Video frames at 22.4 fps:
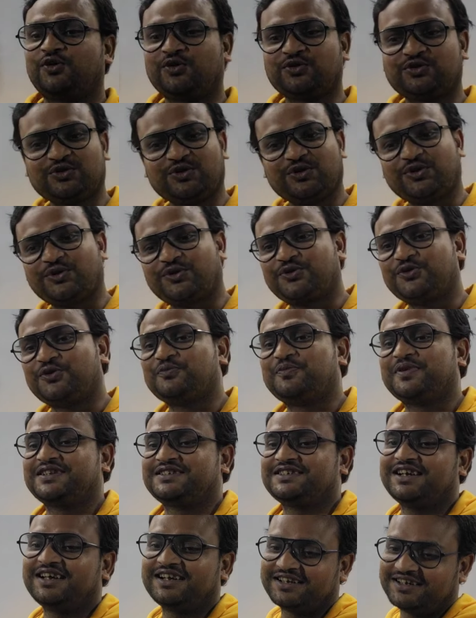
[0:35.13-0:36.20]
कुछ लोग को
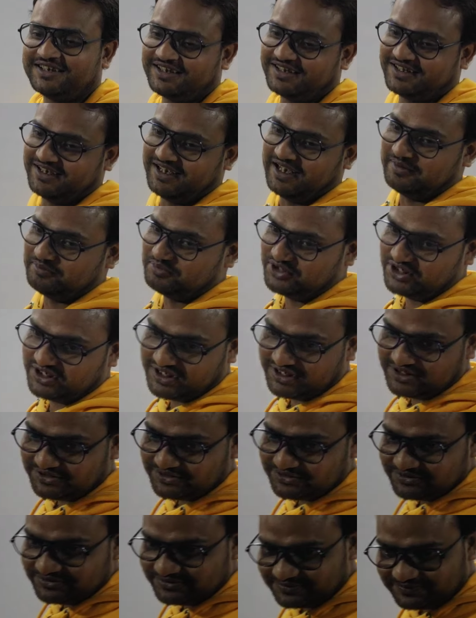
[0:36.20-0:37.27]
प्रचार करके आप जगा
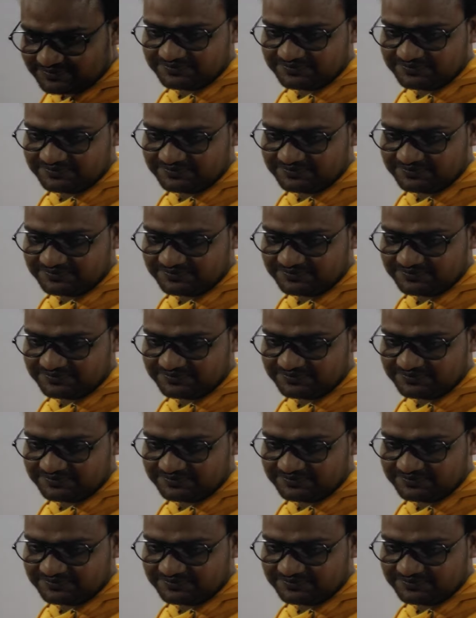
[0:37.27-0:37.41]
दो